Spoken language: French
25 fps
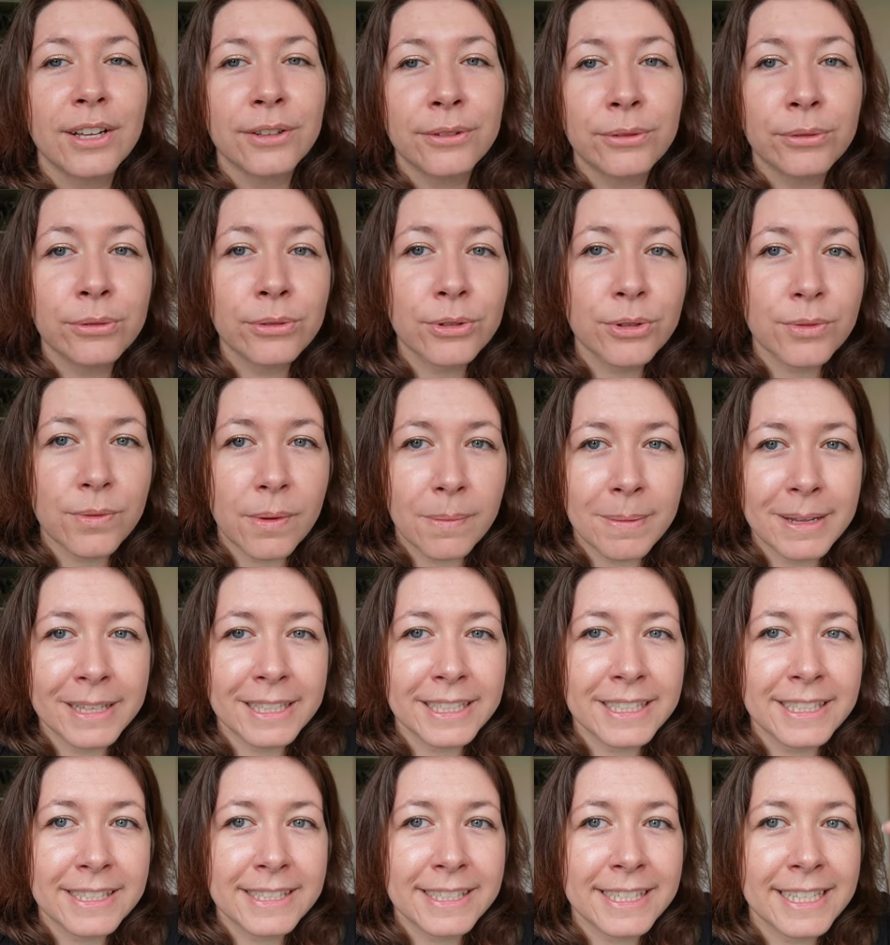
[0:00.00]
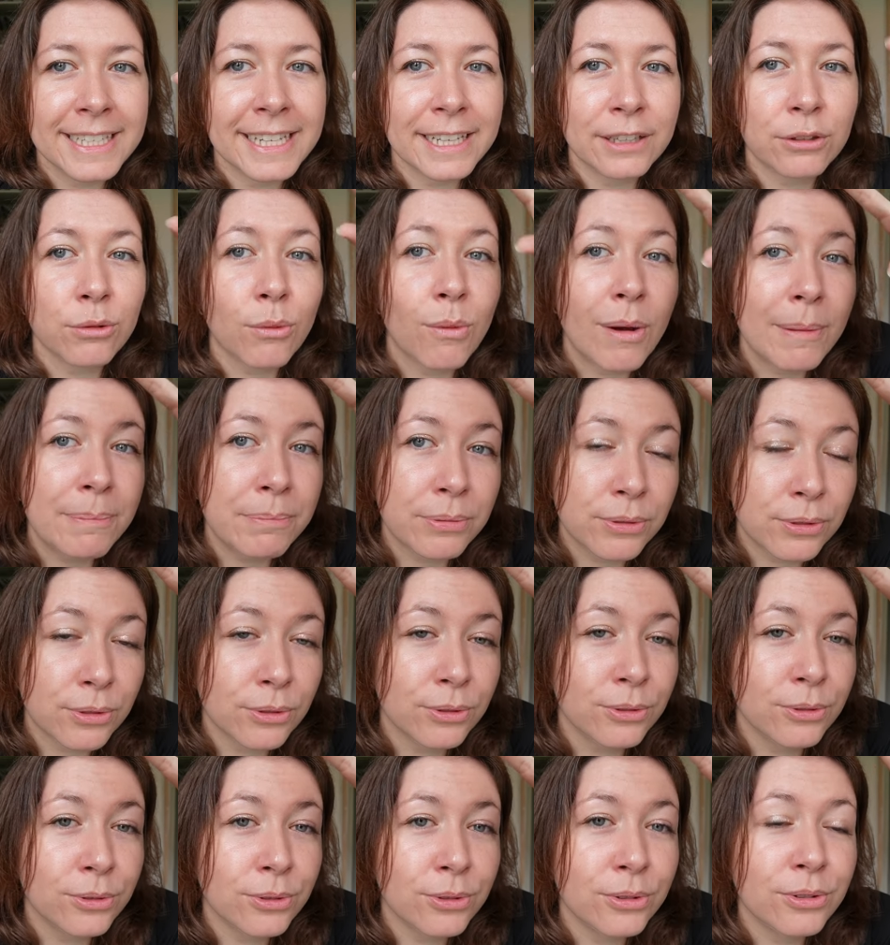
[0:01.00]
Donc je vais mettre ici les trois
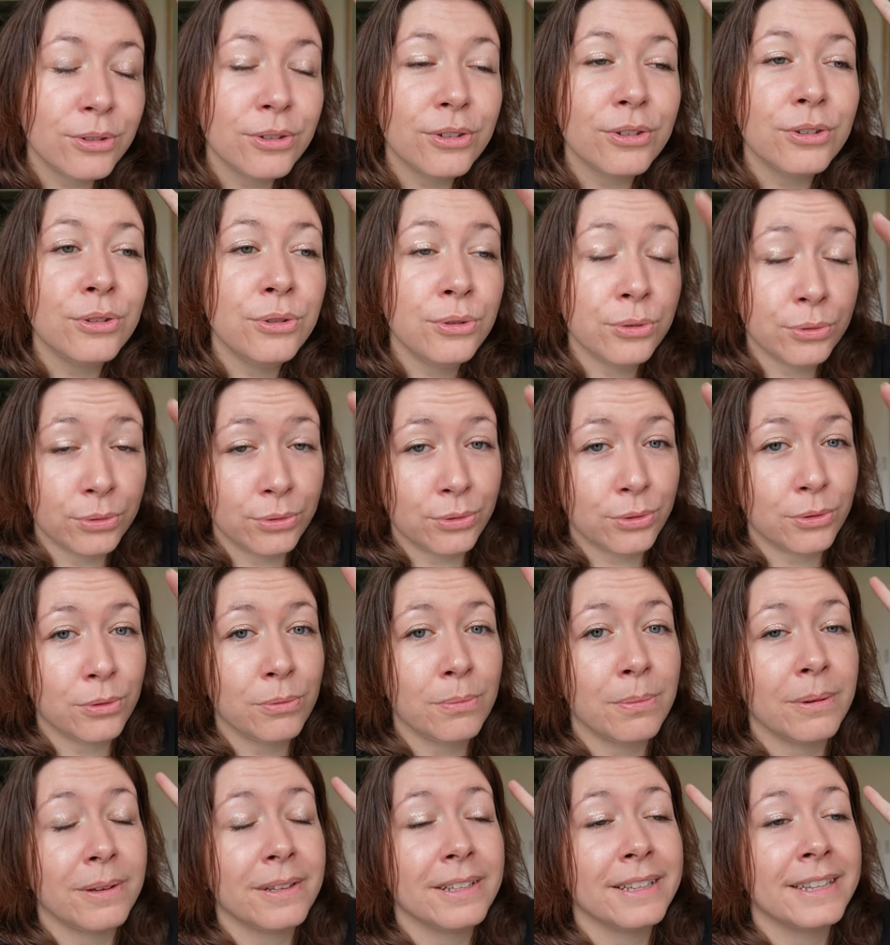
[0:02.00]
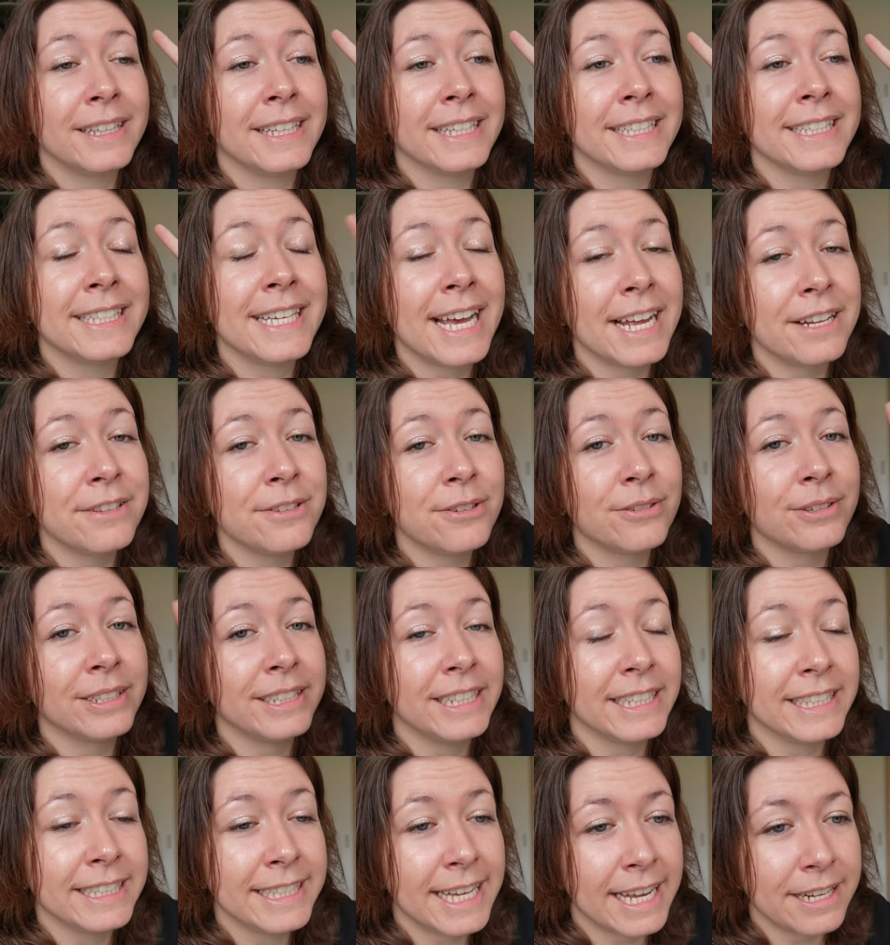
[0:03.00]
pseudos YouTube des gagnants et
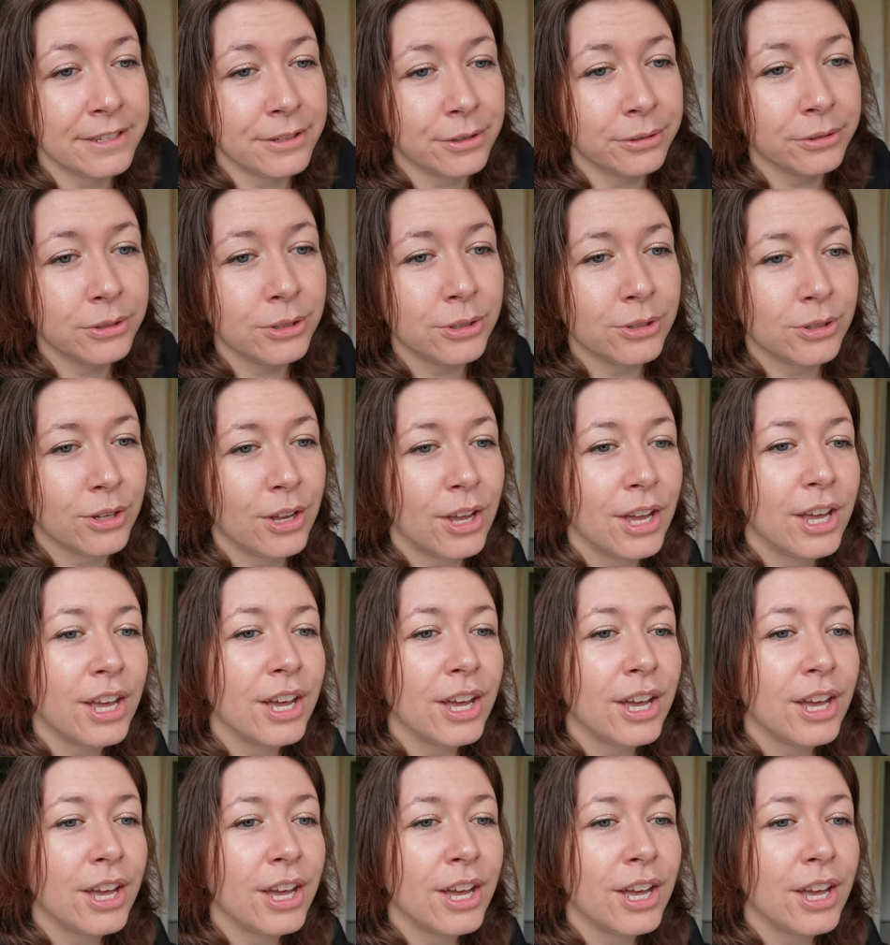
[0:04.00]
des gagnantes.